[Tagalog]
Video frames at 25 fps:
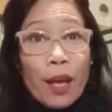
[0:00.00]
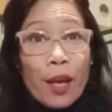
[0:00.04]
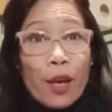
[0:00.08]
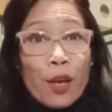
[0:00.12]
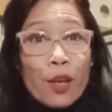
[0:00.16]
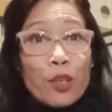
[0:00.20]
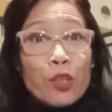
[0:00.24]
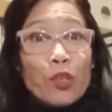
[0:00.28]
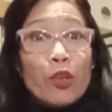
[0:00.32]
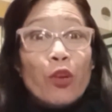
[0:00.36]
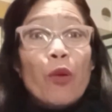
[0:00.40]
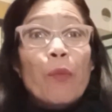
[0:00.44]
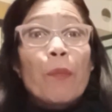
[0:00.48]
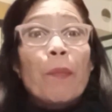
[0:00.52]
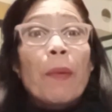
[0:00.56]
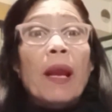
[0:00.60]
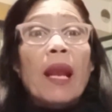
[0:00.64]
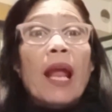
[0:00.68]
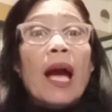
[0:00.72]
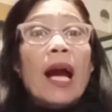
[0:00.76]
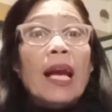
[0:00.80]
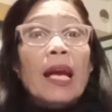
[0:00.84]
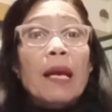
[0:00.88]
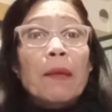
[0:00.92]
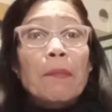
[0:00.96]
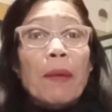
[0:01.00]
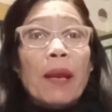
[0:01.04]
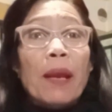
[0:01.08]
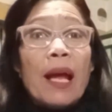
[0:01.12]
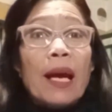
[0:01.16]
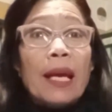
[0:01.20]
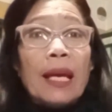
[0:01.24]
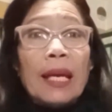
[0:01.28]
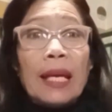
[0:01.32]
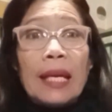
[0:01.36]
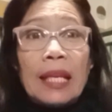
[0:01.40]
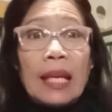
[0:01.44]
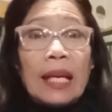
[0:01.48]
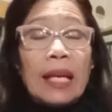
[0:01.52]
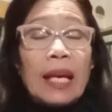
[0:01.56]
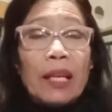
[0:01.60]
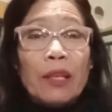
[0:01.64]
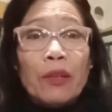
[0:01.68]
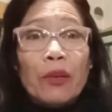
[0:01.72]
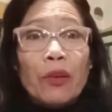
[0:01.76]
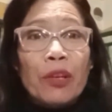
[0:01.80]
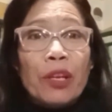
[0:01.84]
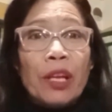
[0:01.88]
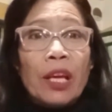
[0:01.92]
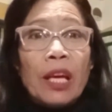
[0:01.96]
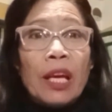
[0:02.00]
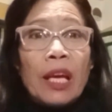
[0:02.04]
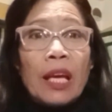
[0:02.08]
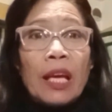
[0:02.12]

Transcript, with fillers: So, kung palaging-palaging ginaganon,